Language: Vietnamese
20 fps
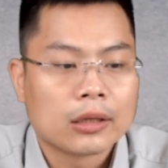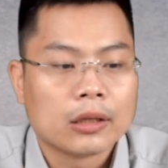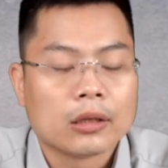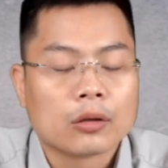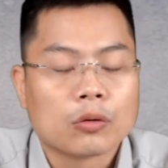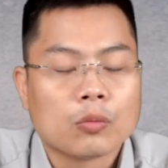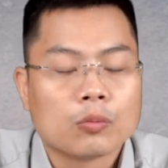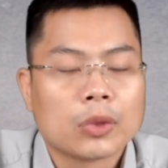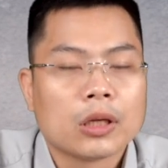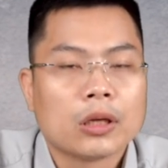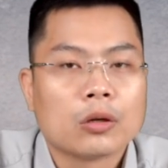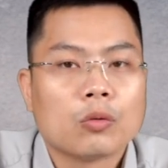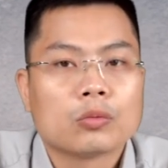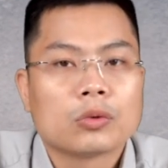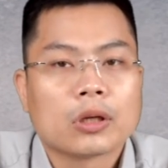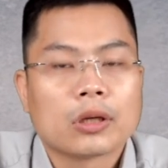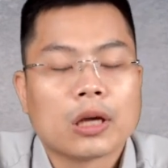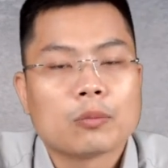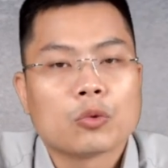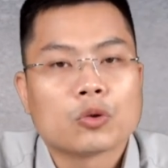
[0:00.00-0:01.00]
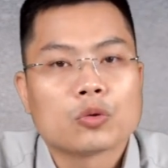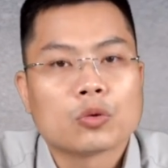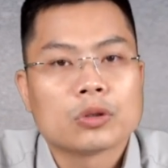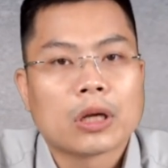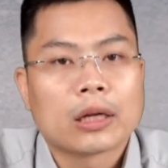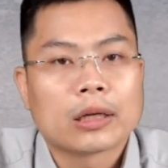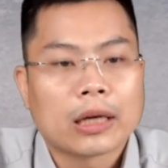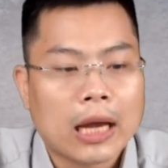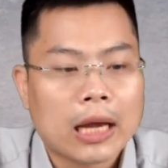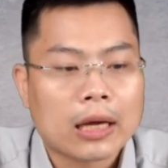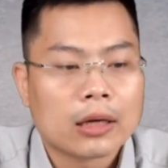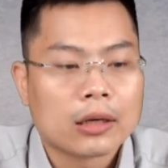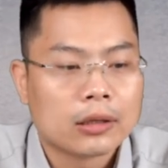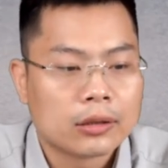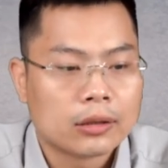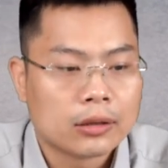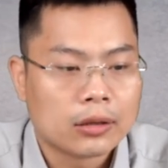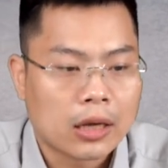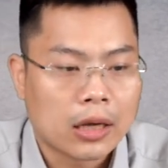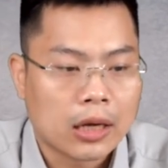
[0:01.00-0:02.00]
thì công ty cũng thực hiện một số dự án khác
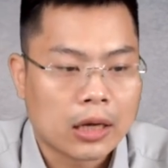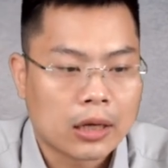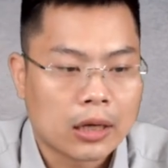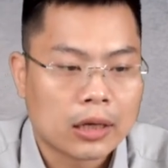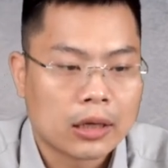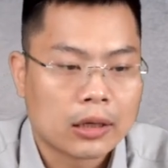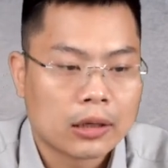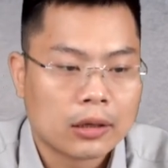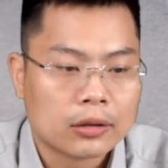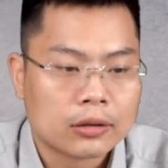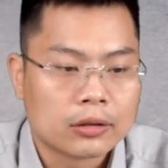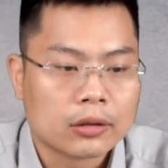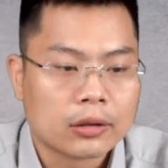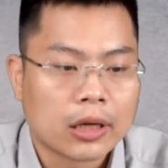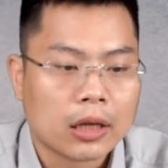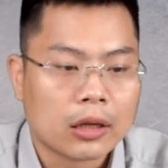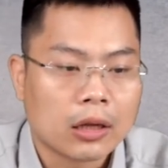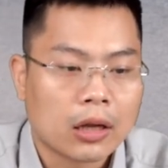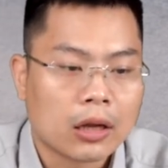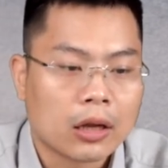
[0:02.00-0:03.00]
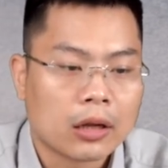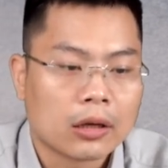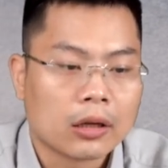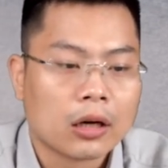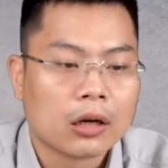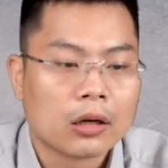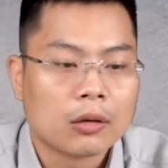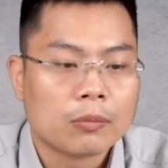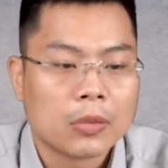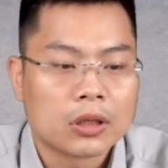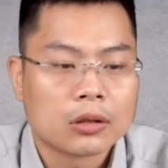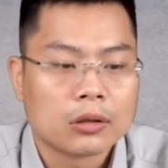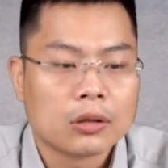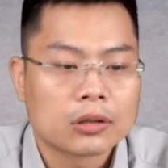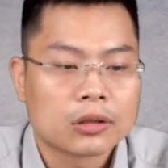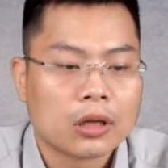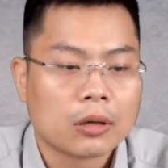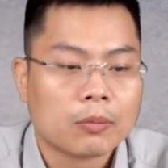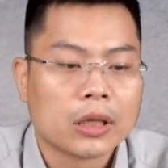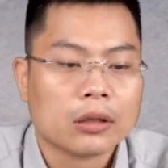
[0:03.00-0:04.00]
như là dự kiến là nâng mực
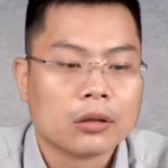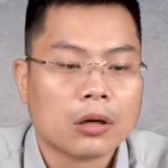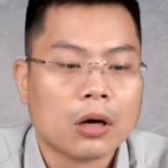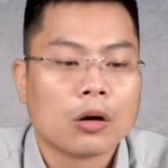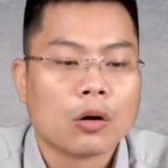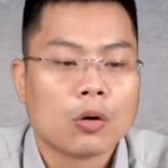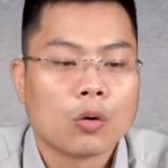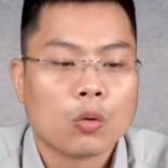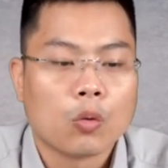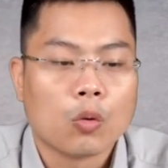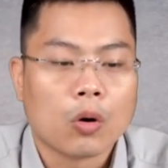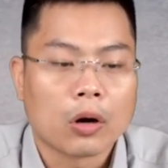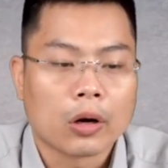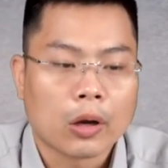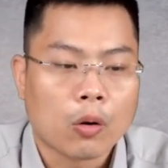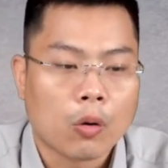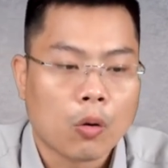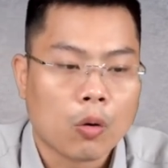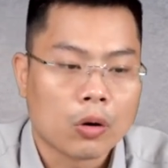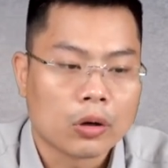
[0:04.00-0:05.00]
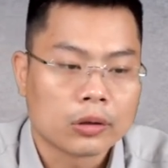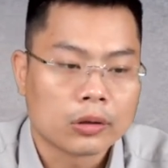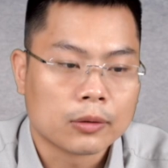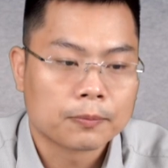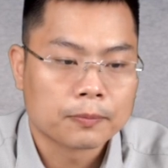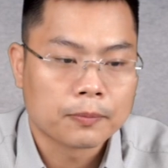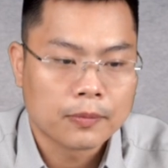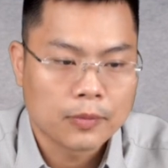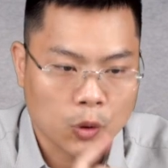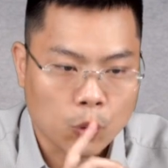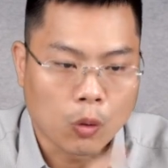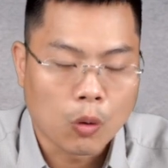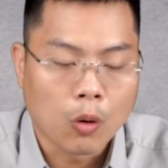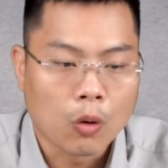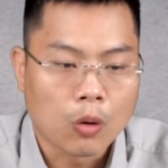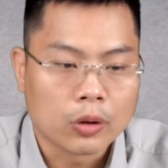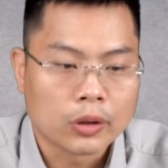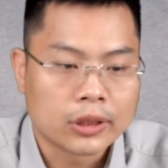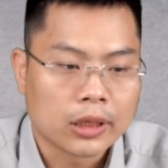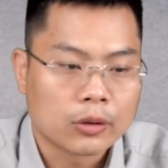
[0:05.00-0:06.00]
nước dâng bình thường của cái hồ của
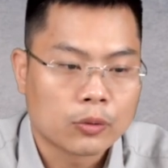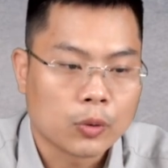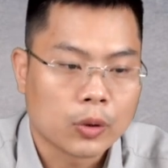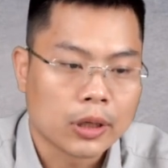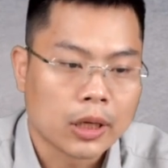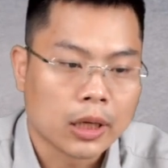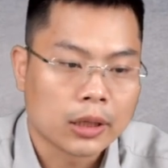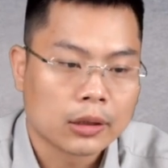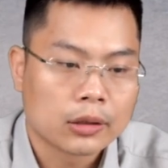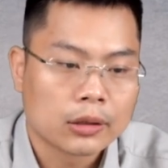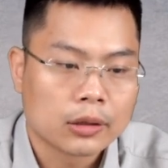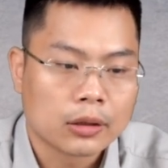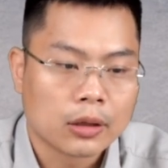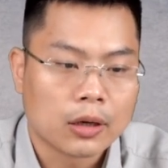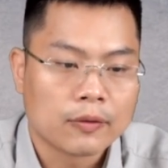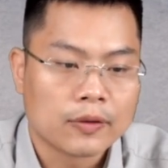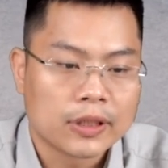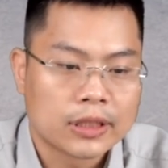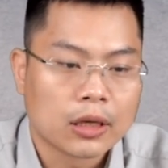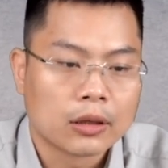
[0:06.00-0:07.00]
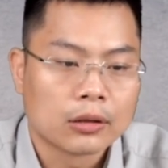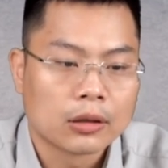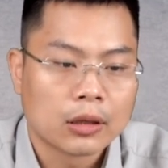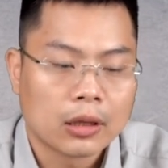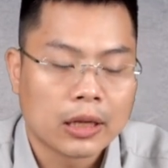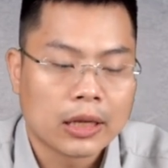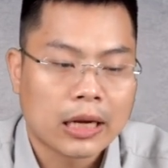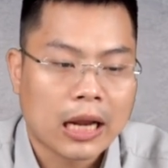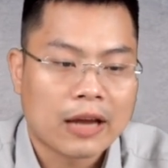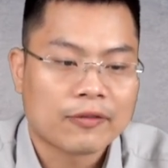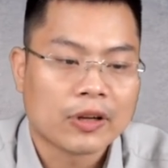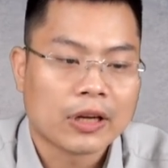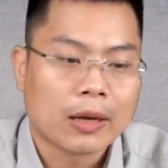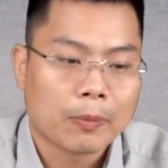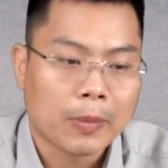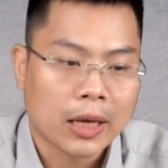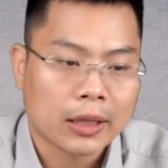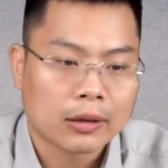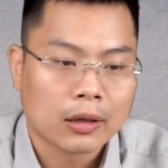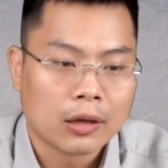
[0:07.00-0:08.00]
hồ trên thủy điện à, Vĩnh Sơn lên 2,5
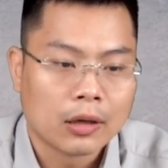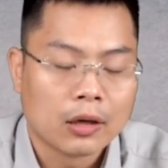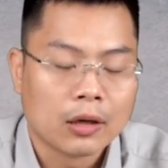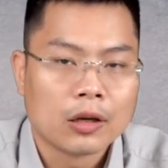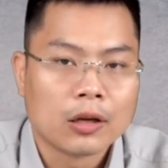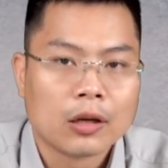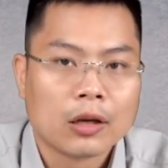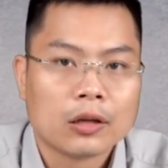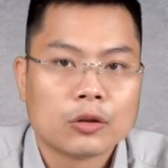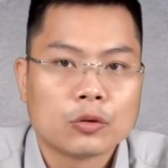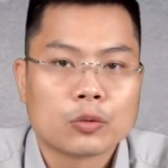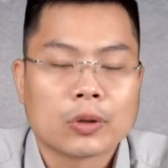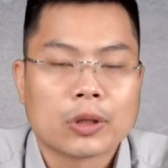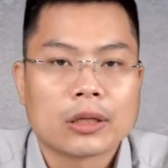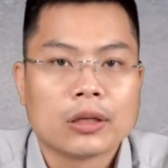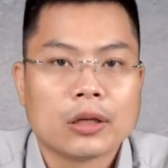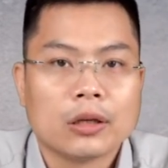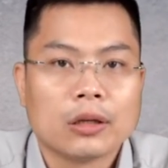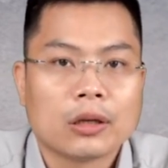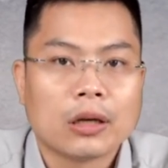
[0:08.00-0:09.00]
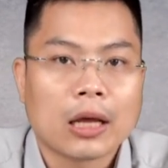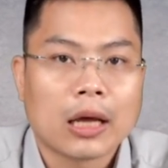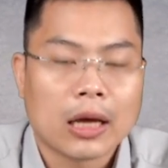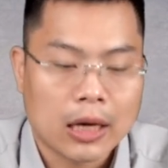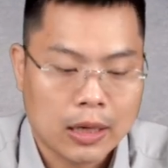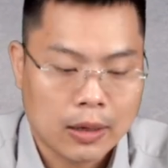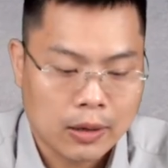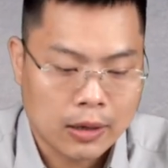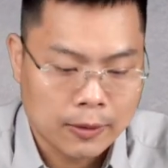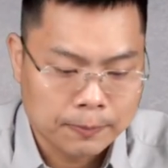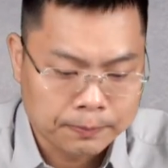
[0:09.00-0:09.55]
mét như chúng ta nhớ là